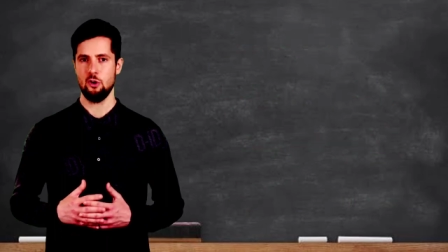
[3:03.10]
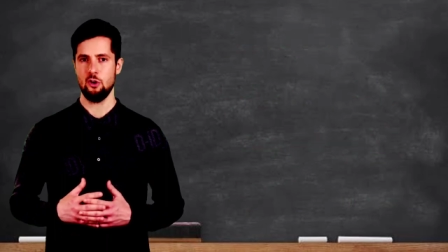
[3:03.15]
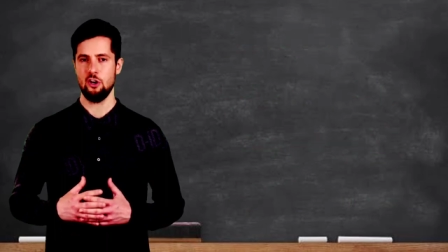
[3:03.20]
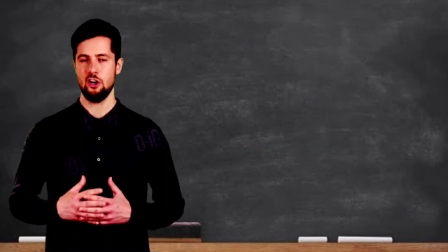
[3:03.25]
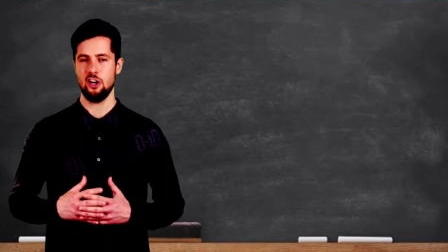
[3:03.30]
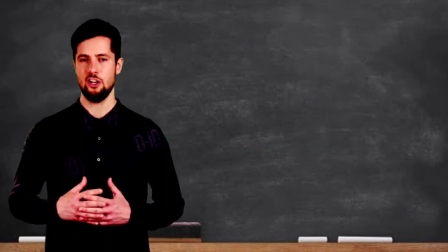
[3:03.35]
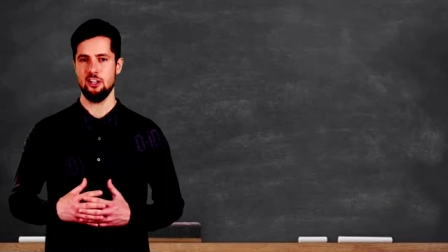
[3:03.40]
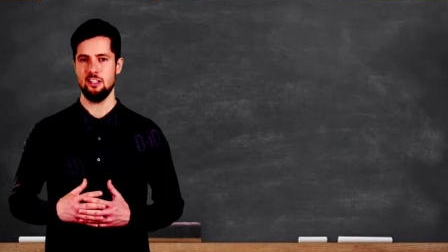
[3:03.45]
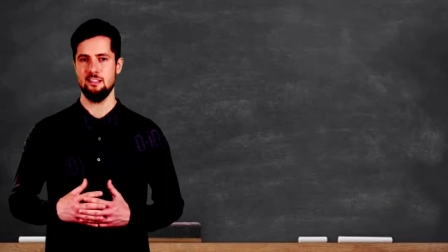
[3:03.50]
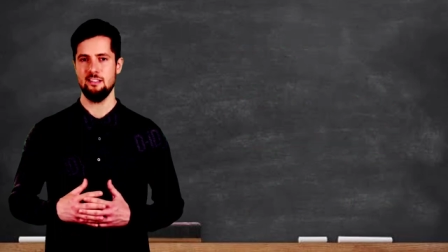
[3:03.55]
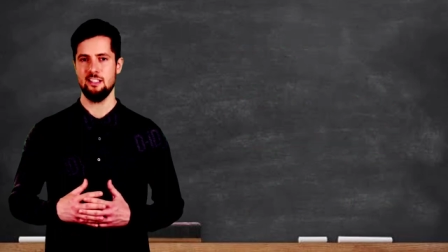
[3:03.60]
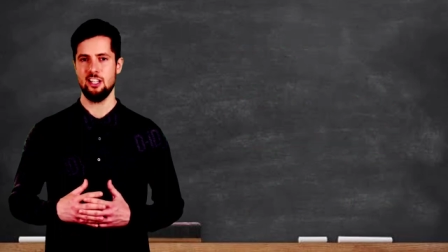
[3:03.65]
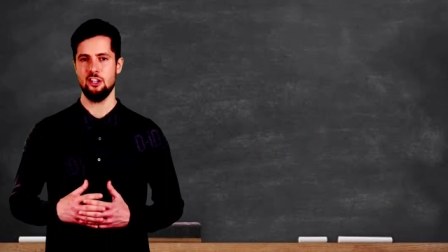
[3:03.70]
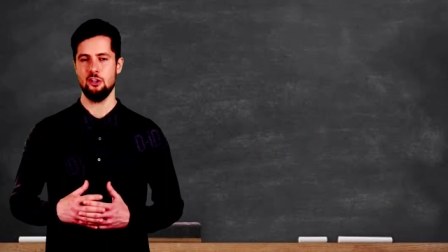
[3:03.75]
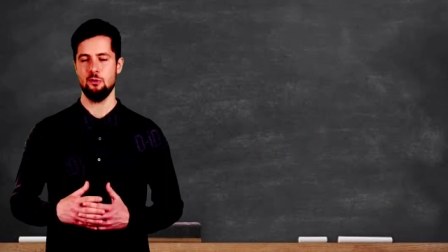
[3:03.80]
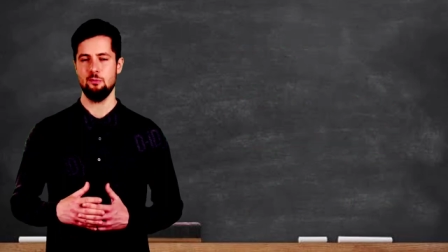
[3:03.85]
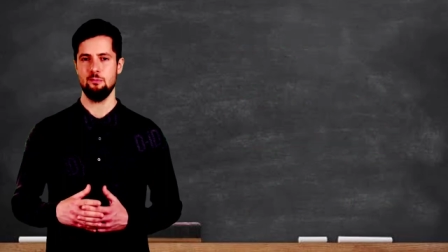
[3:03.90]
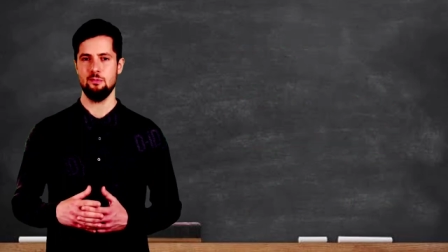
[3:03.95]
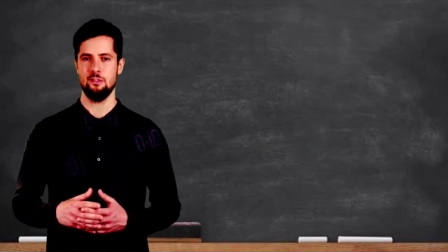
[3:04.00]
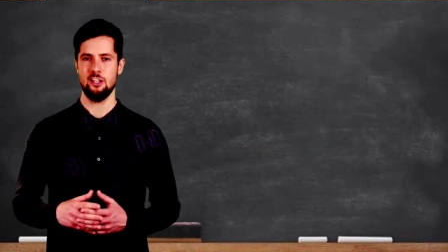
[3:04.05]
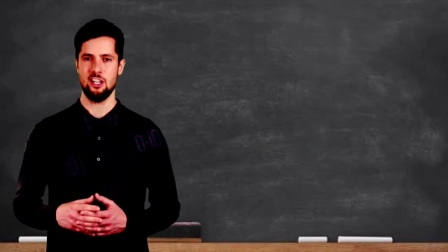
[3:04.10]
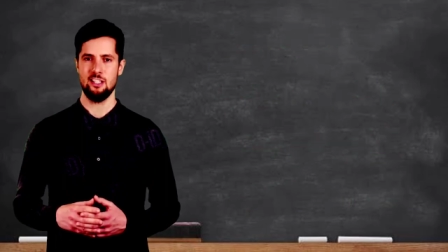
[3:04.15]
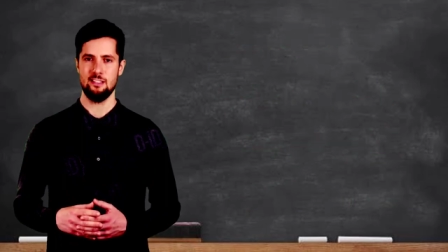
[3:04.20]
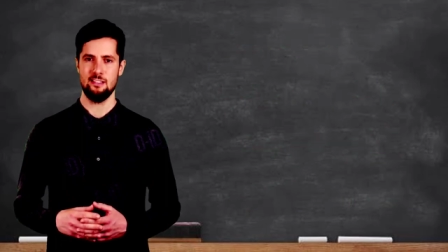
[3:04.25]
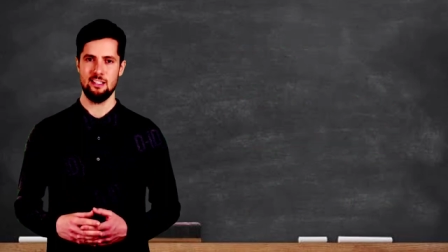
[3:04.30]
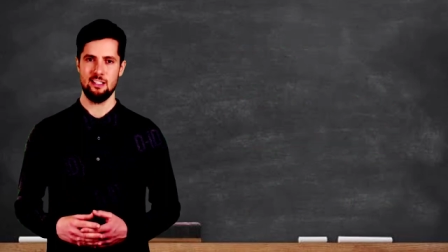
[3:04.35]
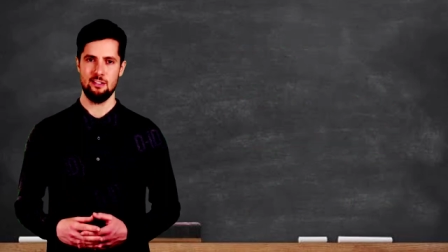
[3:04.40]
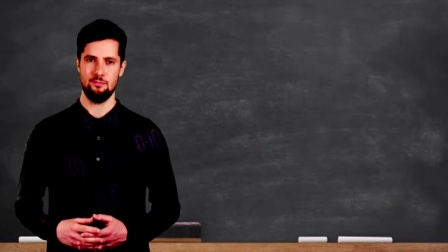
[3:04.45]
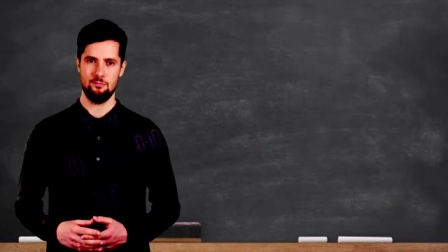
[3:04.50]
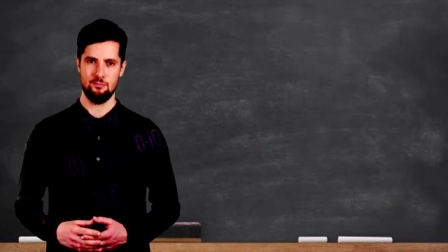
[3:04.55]
وقال سهل بن
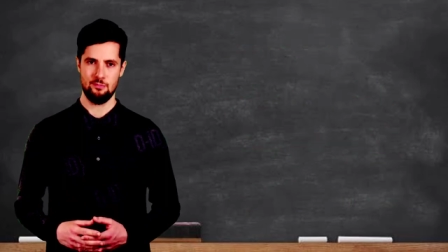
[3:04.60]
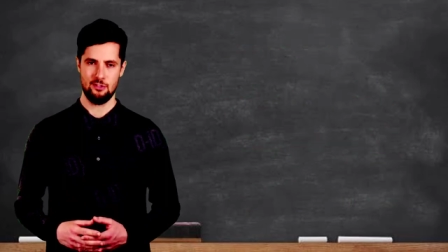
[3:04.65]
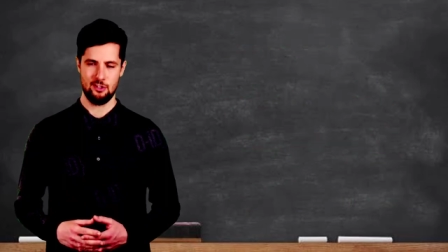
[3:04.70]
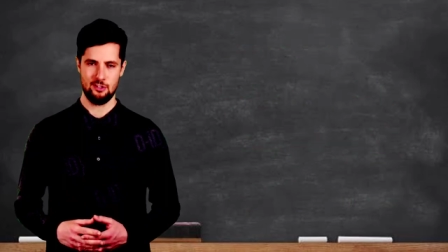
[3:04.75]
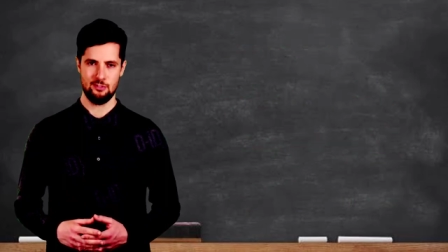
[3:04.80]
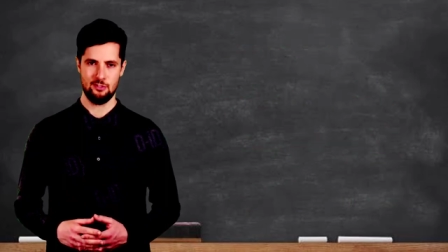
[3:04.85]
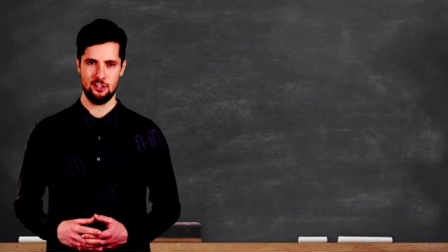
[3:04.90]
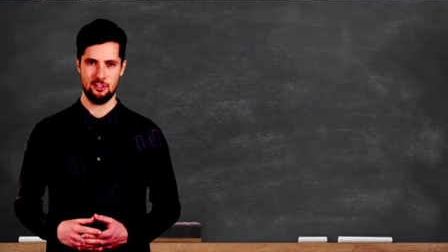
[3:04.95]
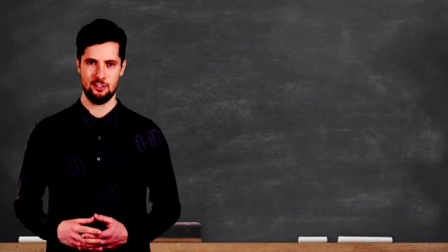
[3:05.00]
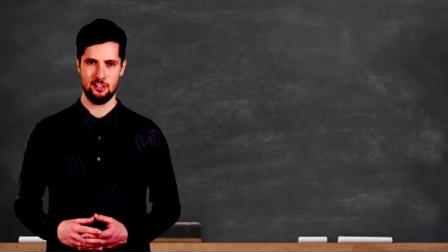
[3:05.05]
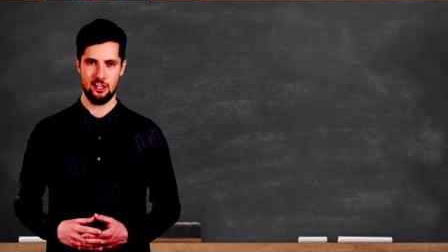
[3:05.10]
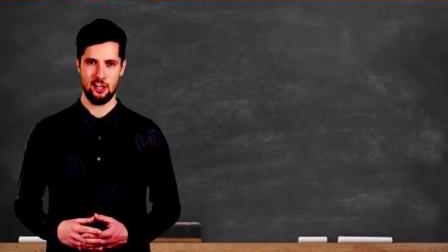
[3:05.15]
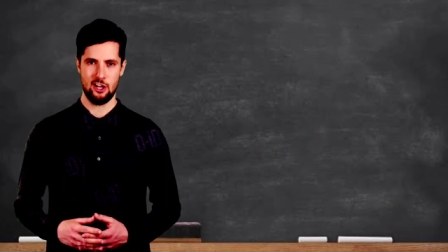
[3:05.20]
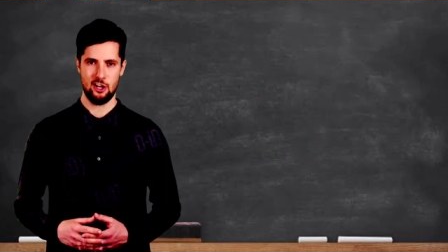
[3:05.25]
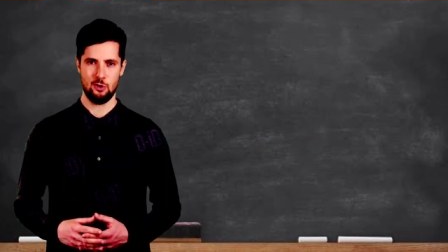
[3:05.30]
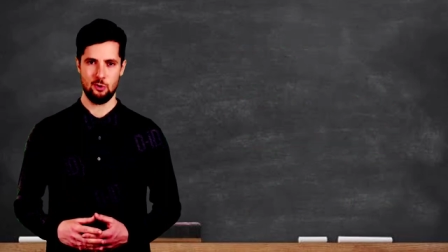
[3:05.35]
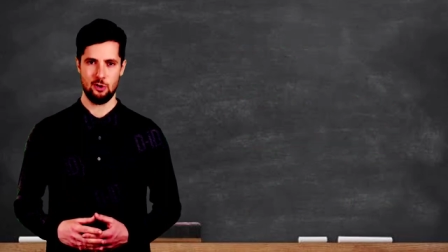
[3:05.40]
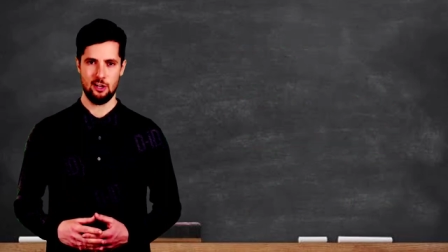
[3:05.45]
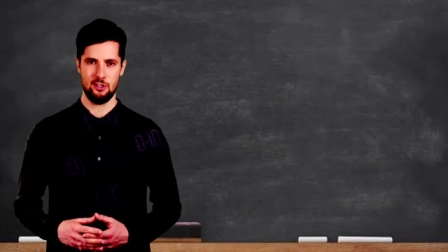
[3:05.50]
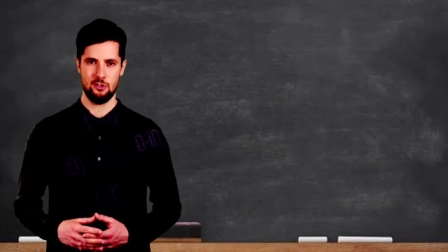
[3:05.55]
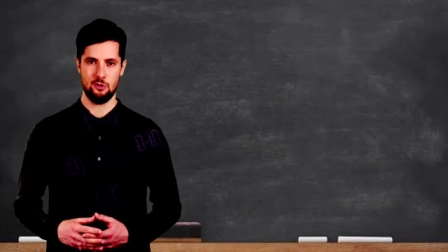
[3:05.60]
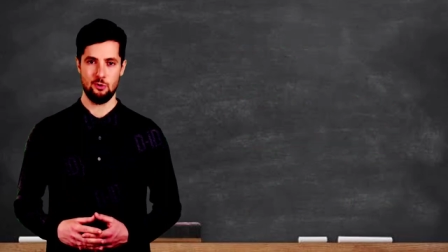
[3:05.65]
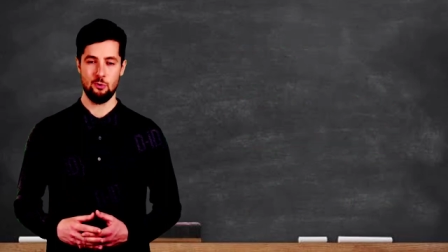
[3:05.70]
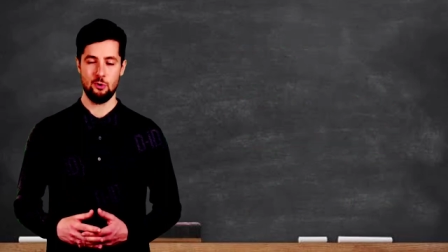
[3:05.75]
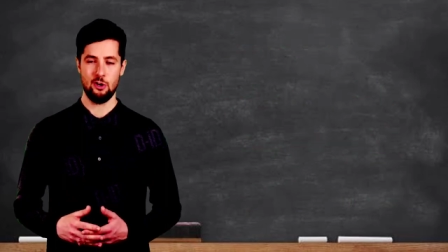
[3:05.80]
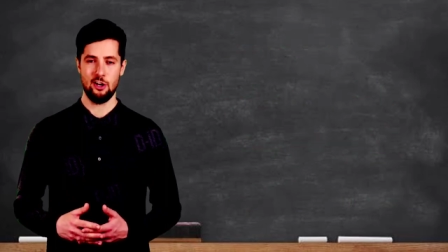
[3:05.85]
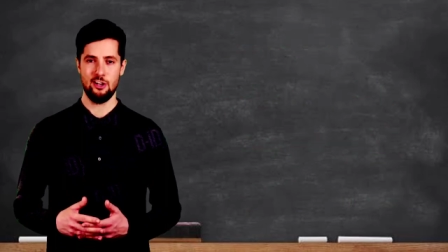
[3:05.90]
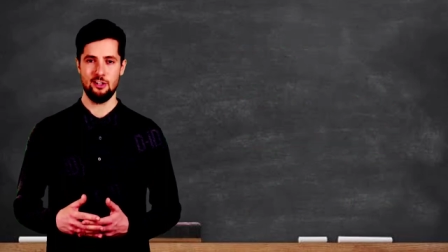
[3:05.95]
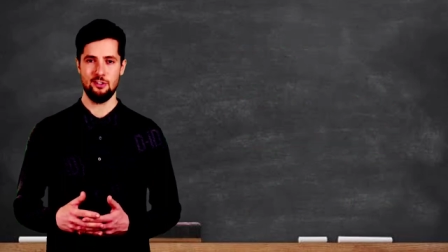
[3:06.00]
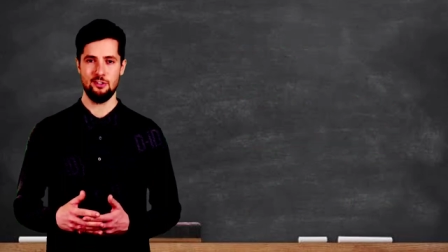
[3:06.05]
حنيف رضي الله عنه
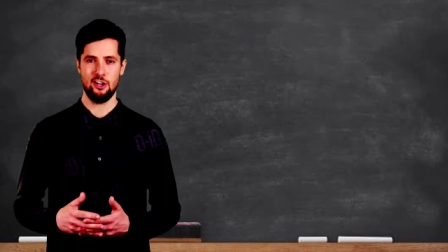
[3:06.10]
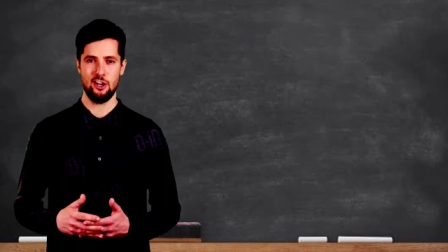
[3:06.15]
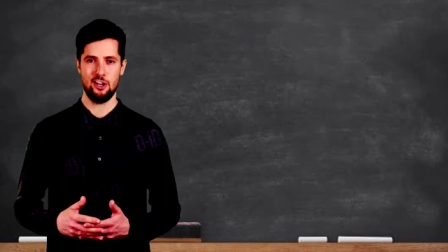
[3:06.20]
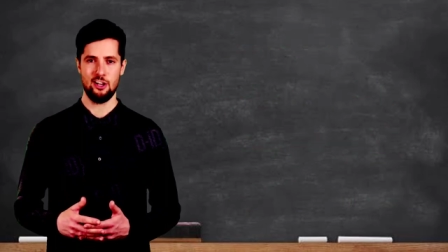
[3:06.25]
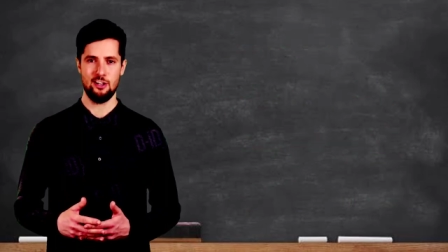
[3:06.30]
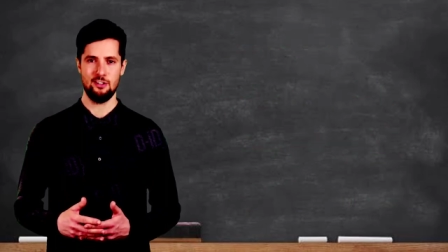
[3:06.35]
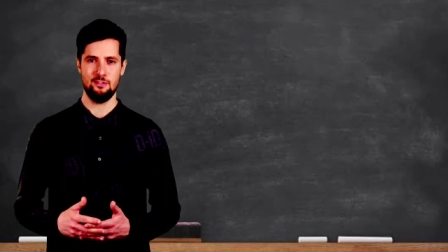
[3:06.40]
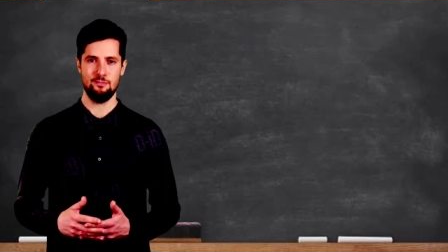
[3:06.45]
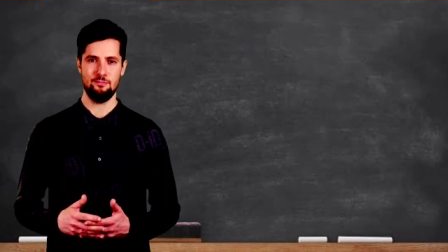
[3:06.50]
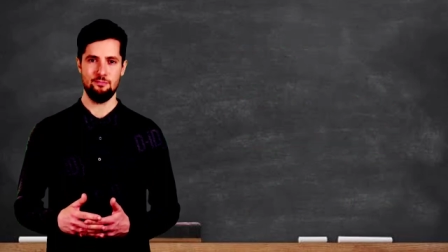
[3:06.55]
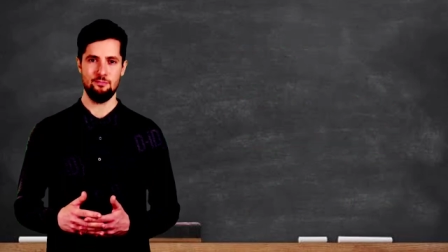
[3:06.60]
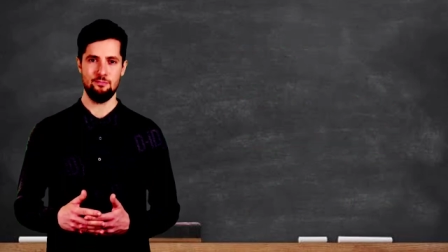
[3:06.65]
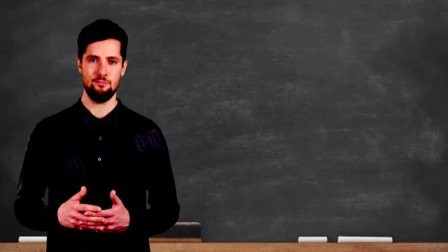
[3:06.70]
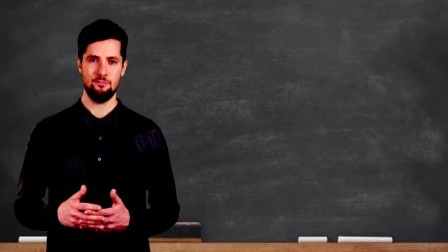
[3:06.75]
وأرضاه